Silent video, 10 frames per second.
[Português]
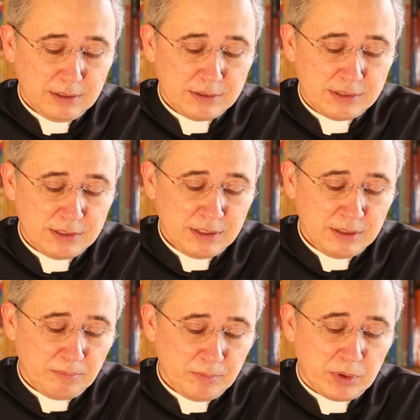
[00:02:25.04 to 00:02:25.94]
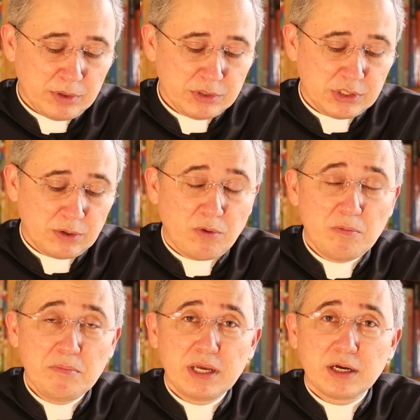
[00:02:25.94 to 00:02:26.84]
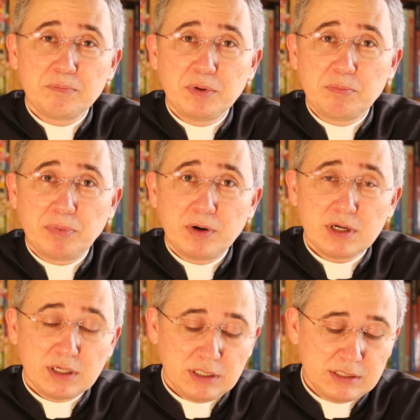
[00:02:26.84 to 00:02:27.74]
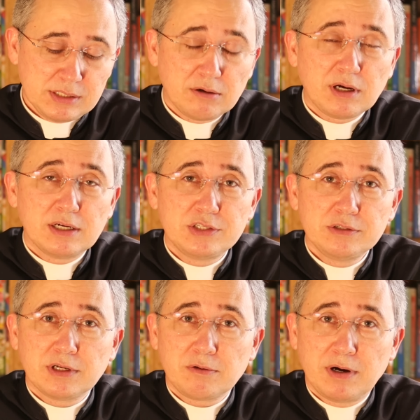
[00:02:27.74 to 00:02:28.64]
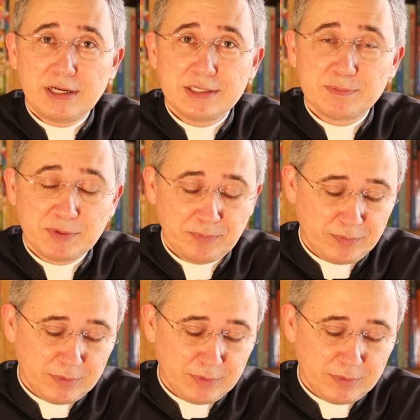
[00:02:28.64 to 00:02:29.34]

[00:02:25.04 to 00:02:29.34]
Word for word: se pode comer pipoca e salgadinho na quaresma?